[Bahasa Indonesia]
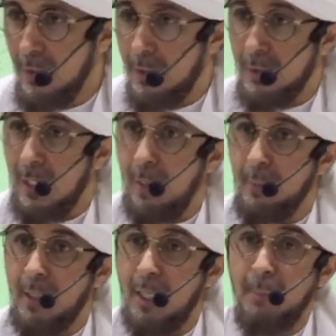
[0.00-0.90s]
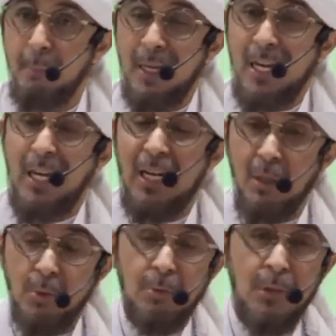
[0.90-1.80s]
Dalam hal ini
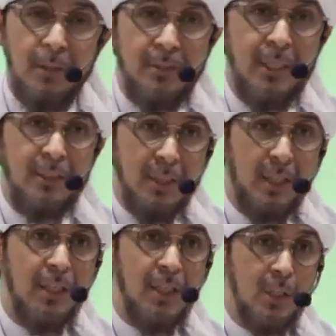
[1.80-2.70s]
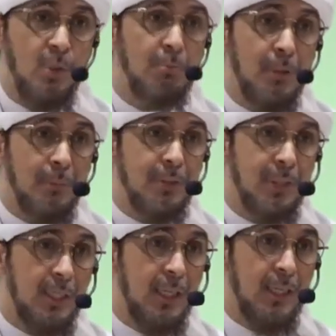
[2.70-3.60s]
mengganggu keselesaan hidup
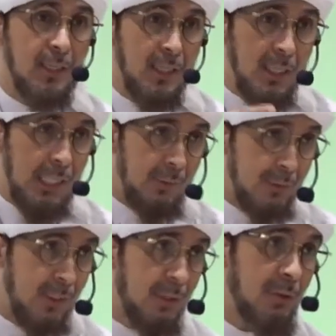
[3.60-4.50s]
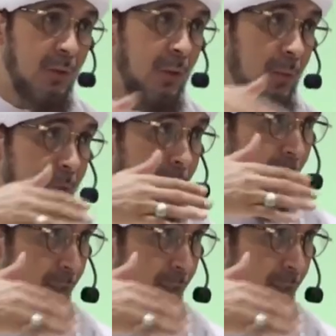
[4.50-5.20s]
bermasyarakat dengan kawasan orang-orang miskin.